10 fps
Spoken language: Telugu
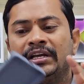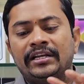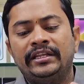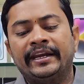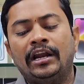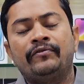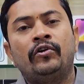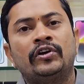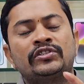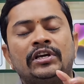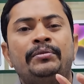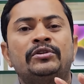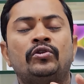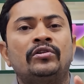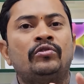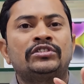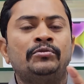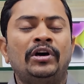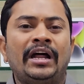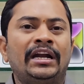కింద వెనకాల ఫొటోస్ వేయించుకోవడం
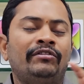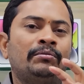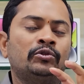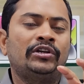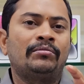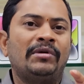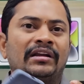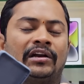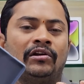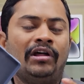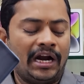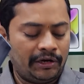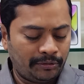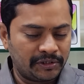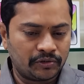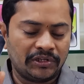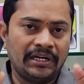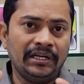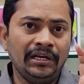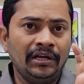కోసమో అలాంటివి అమ్ముతున్నారు మార్కెట్లో అలాంటివి
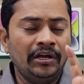వేయించుకోద్దండి